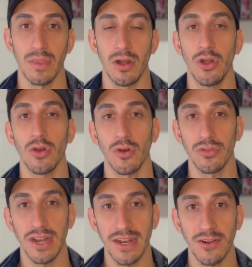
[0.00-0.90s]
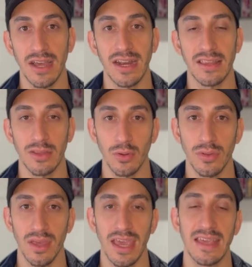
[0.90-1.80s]
Lo contrario de la
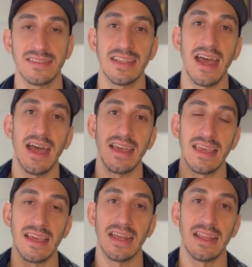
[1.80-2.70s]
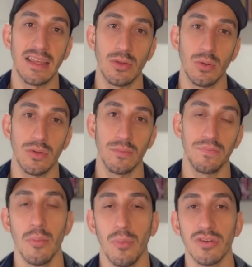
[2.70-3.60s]
gratitud es la ingratitud.
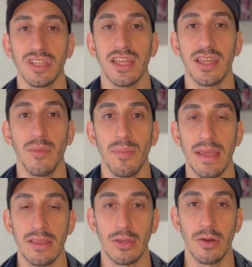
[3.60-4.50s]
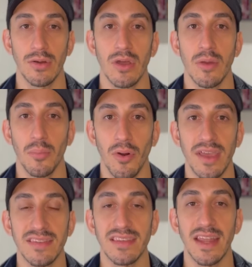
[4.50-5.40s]
Vos en este momento
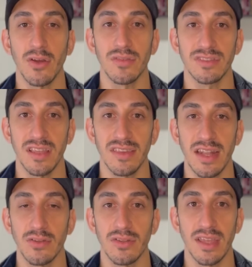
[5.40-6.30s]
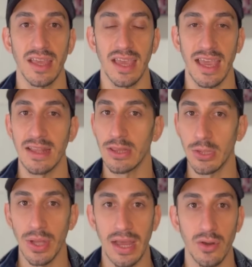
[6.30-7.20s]
podés estar concentrándote en
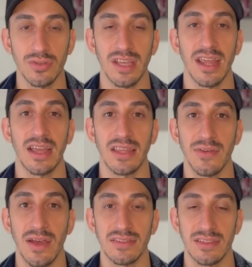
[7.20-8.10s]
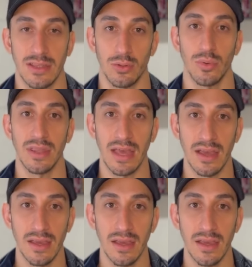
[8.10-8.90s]
todas las cosas negativas de tu vida.